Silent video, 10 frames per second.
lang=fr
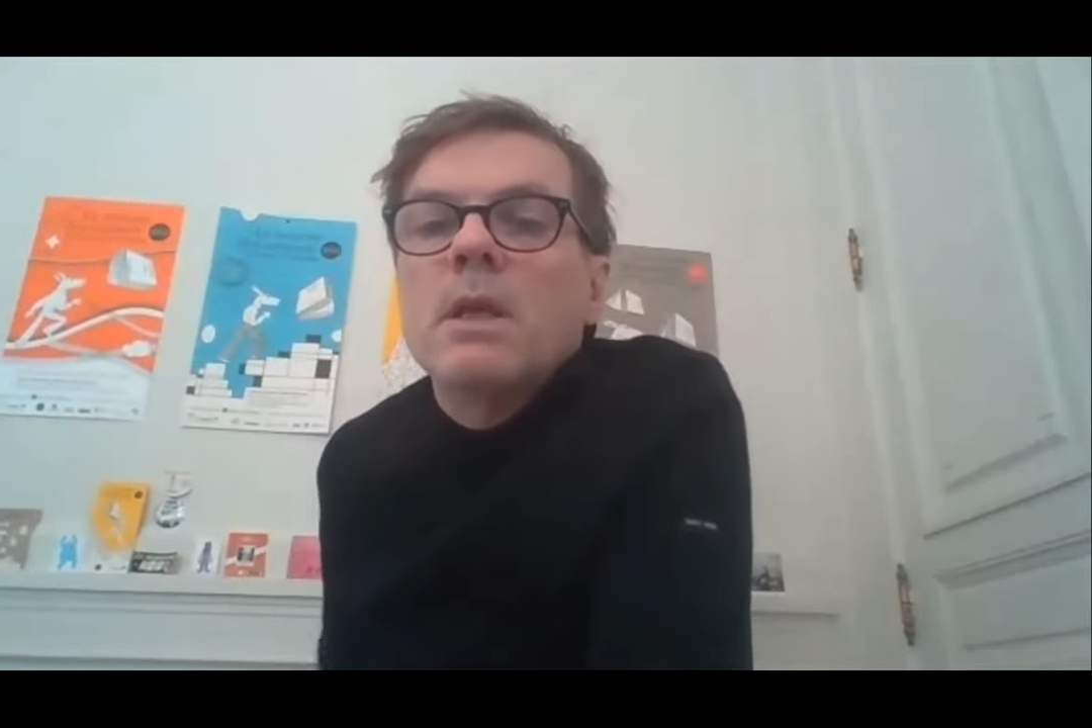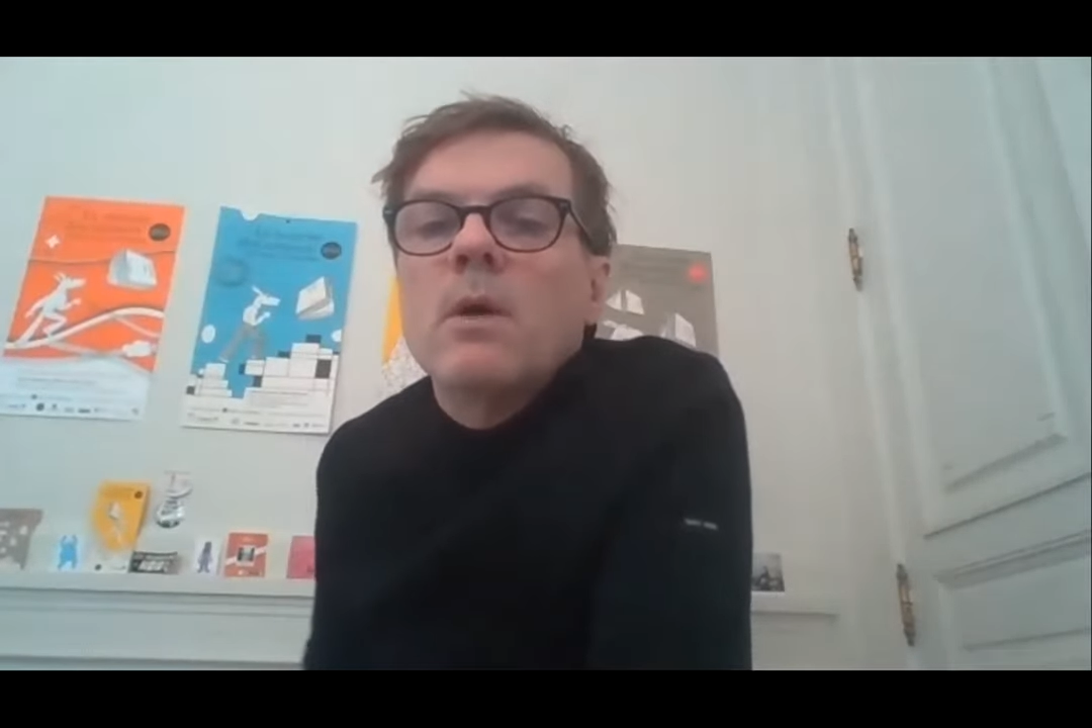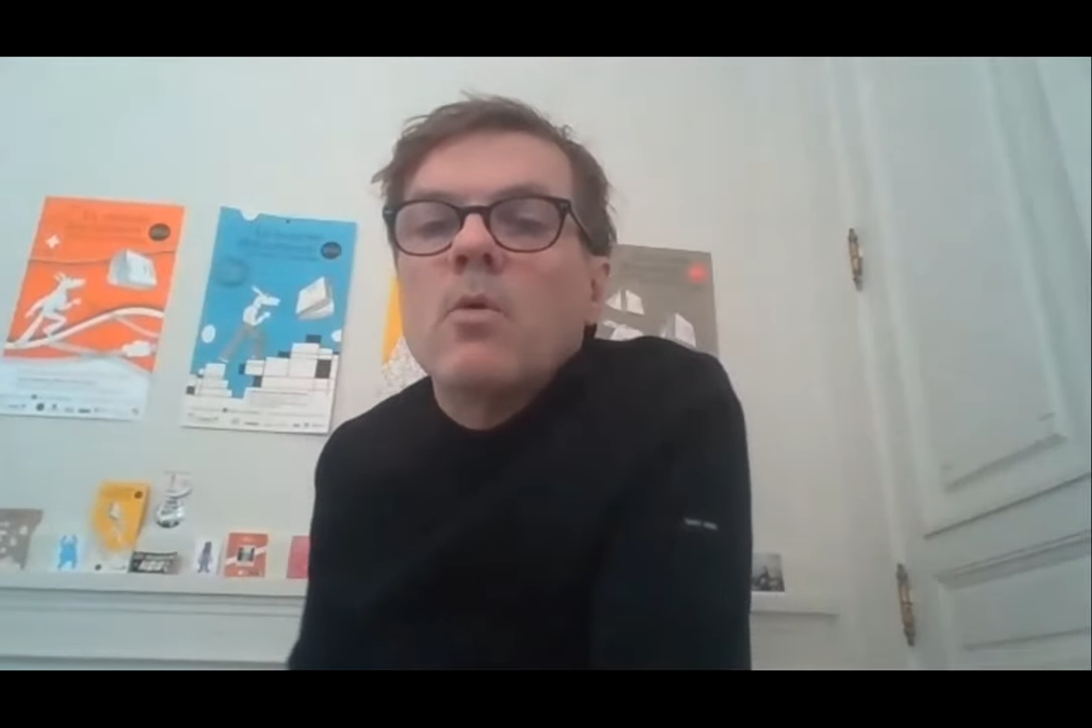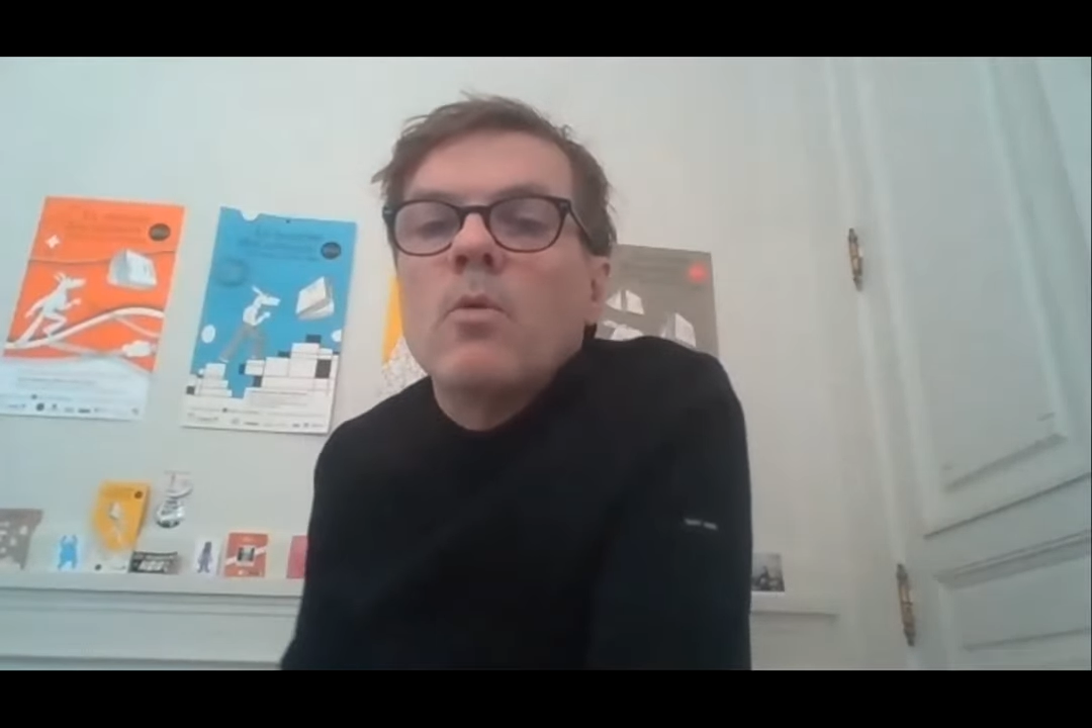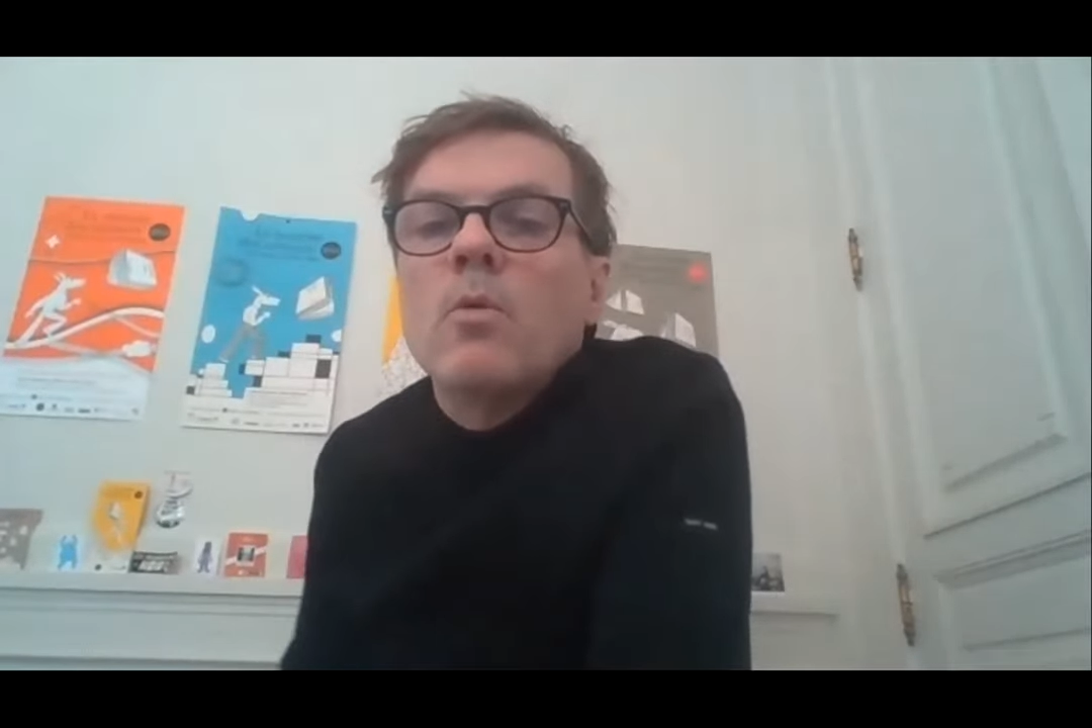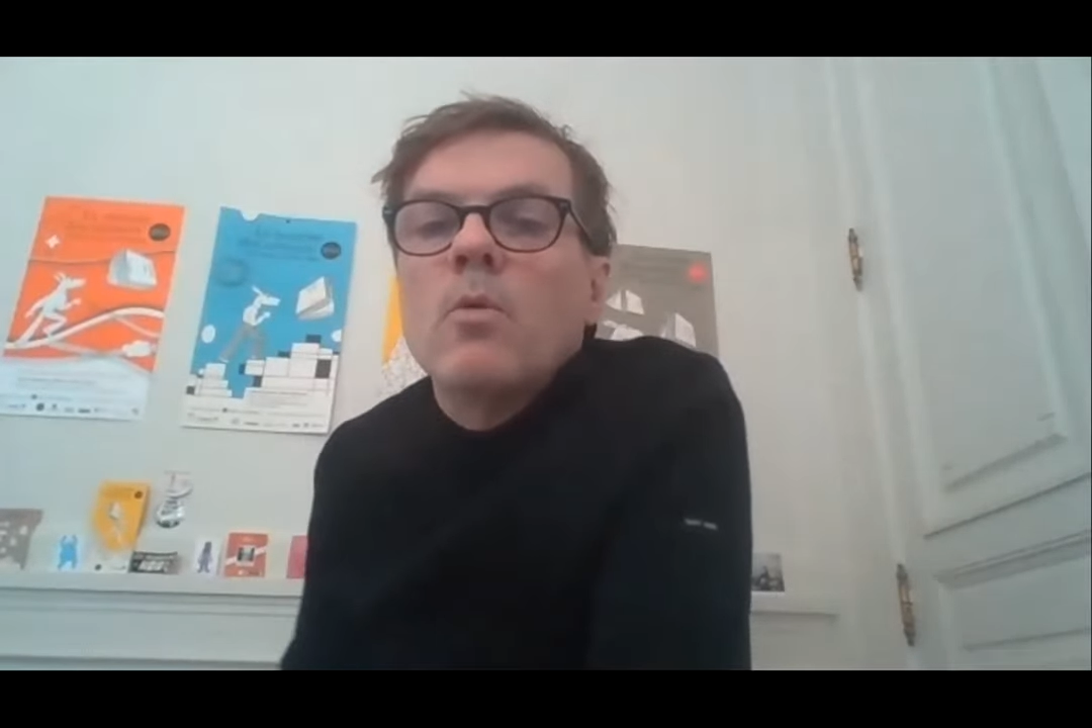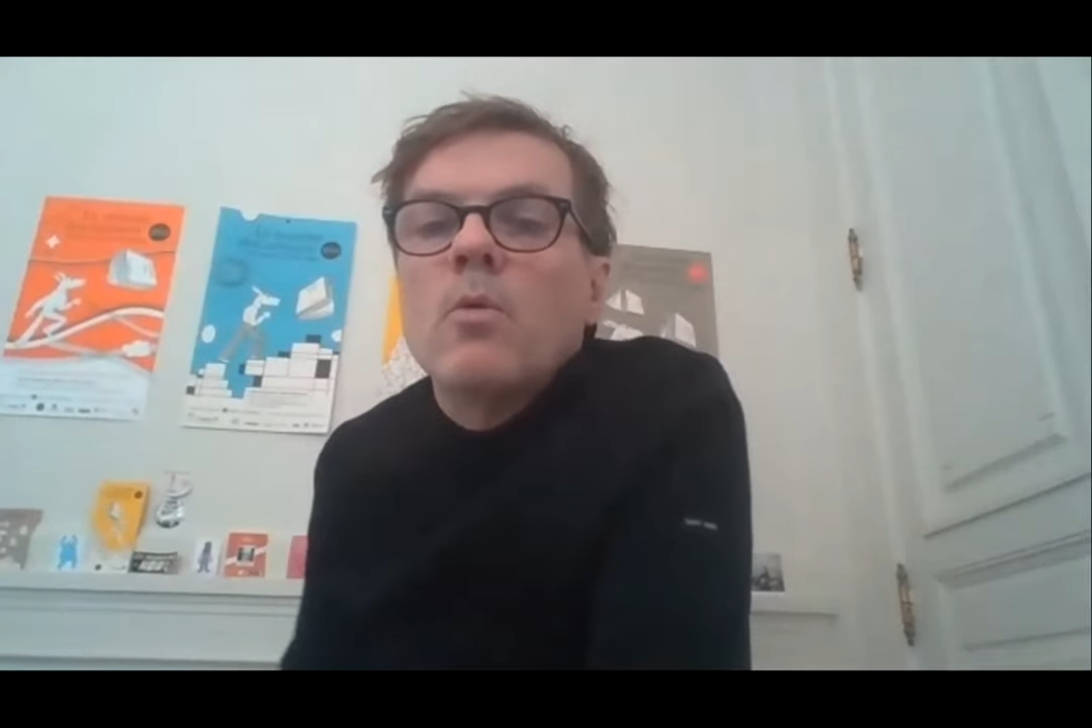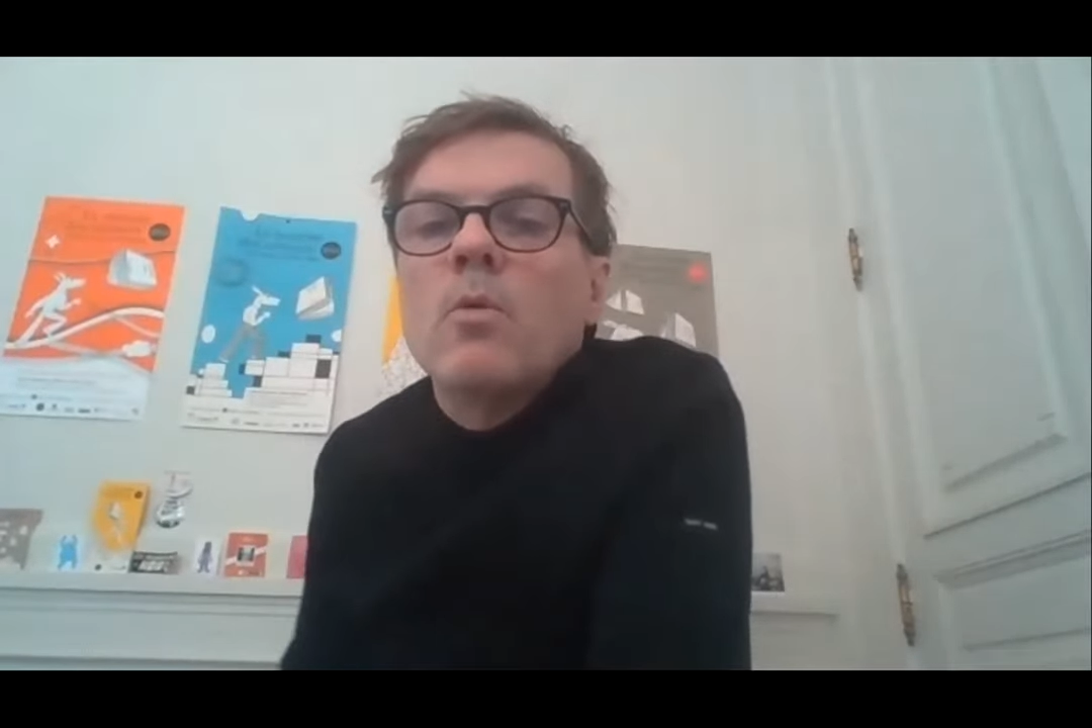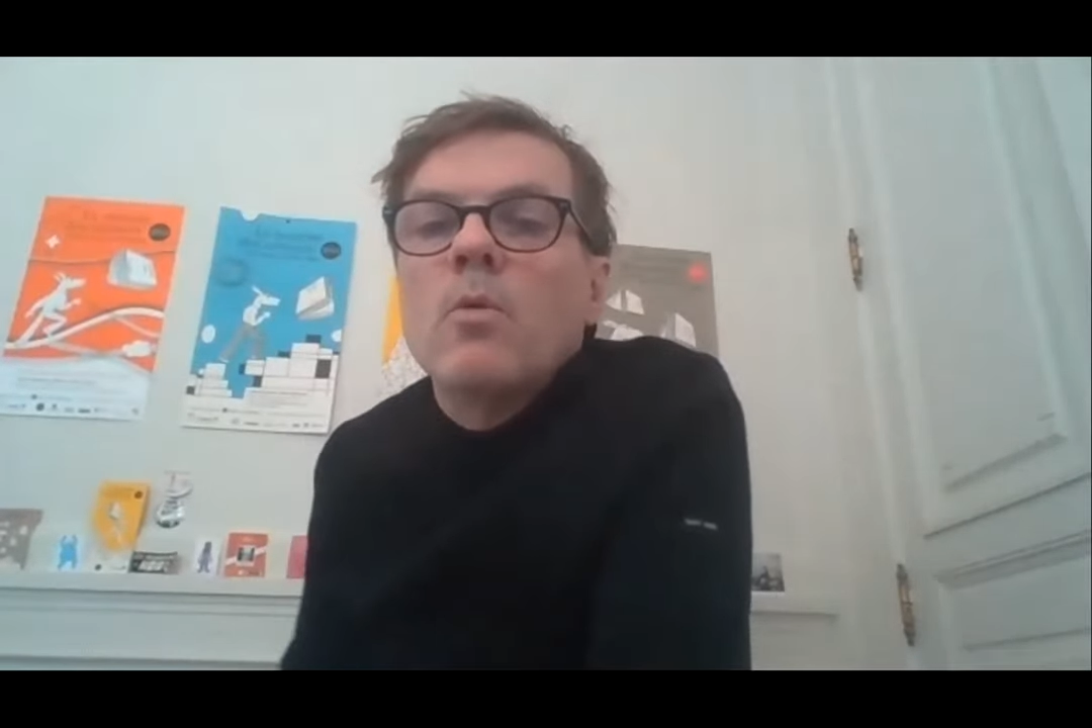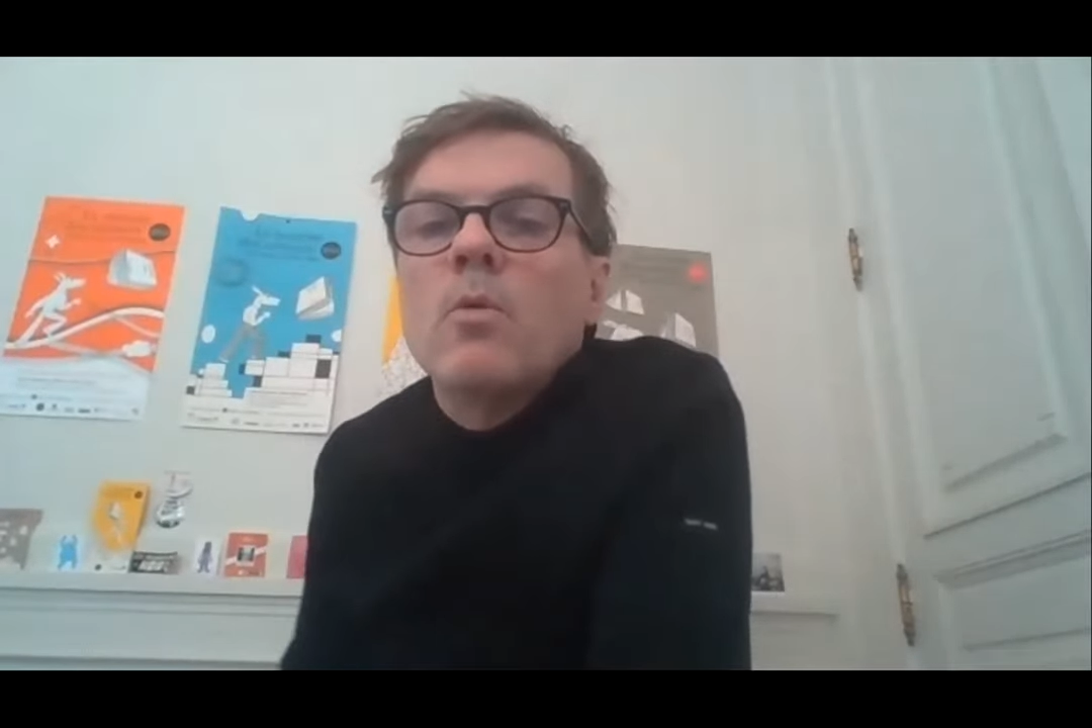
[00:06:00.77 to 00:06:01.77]

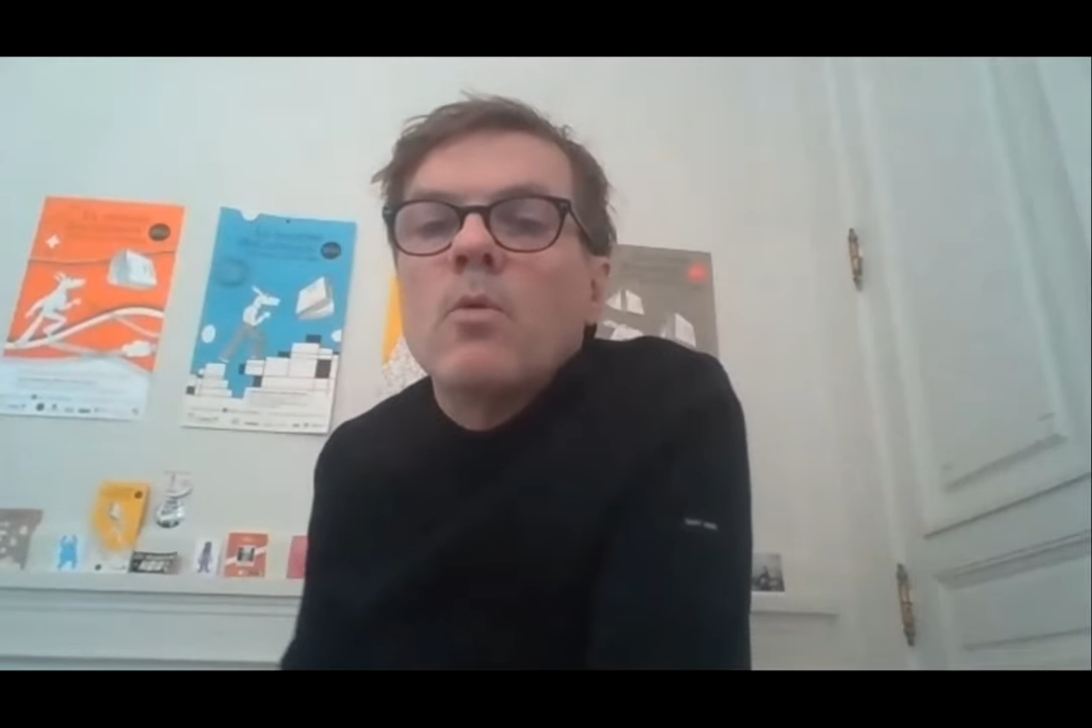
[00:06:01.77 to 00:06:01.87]
d'accompagnement.